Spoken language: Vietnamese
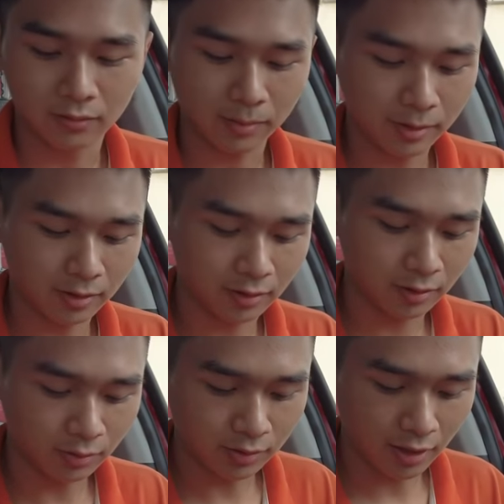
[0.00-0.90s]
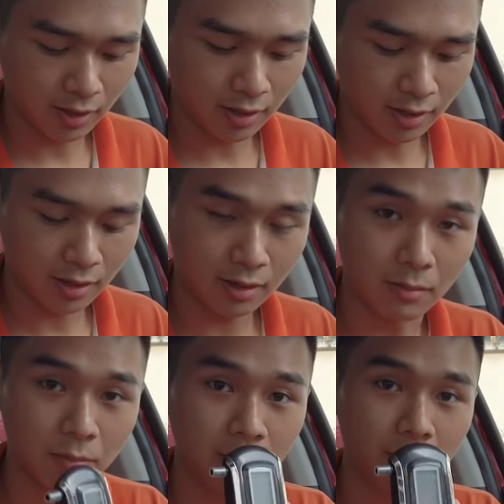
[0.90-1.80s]
Và bây giờ thì tôi sẽ
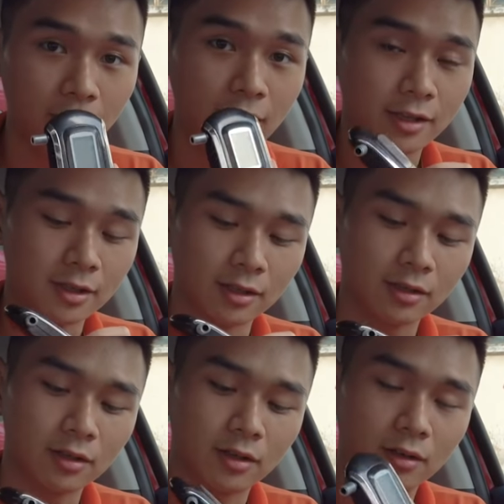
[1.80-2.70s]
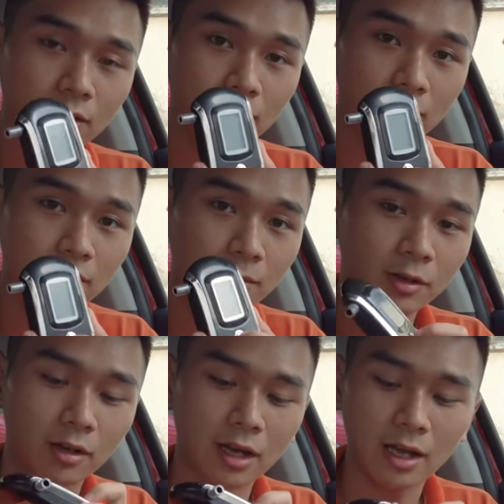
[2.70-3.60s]
bấm cái máy này, chờ cho nó đếm
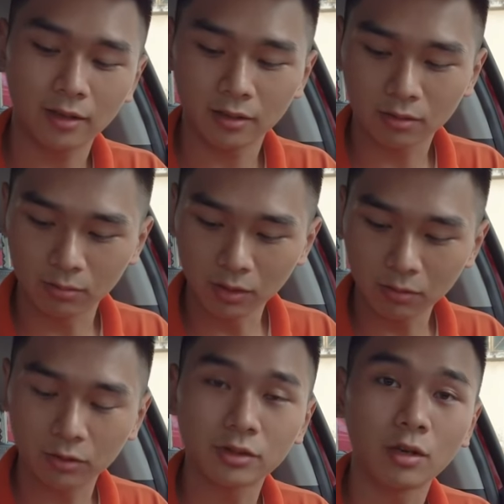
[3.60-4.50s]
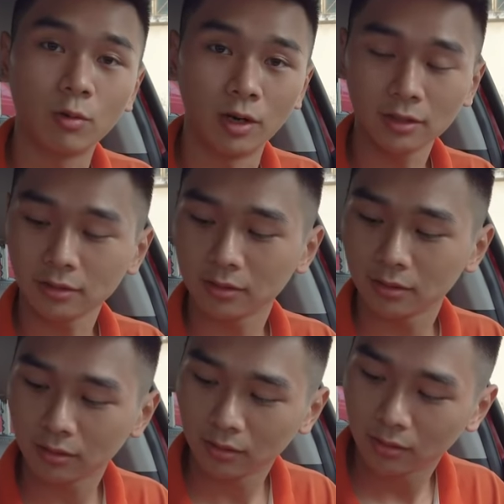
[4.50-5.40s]
ngược lại. Cùng lúc thì tôi sẽ uống
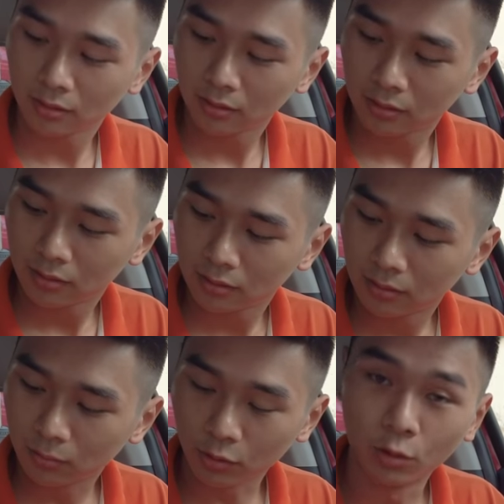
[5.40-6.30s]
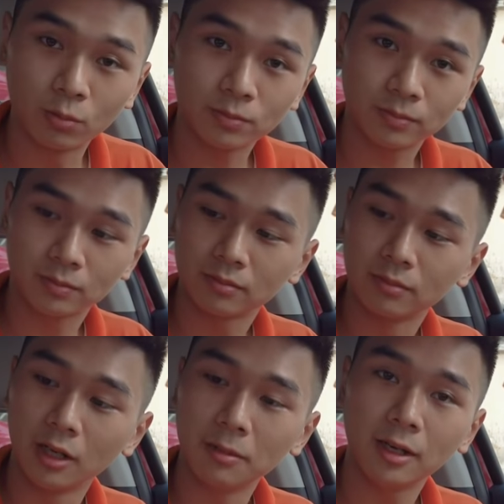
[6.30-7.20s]
một ngụm
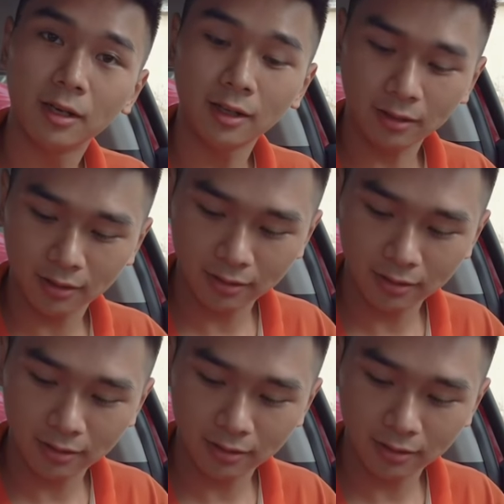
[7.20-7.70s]
10ml.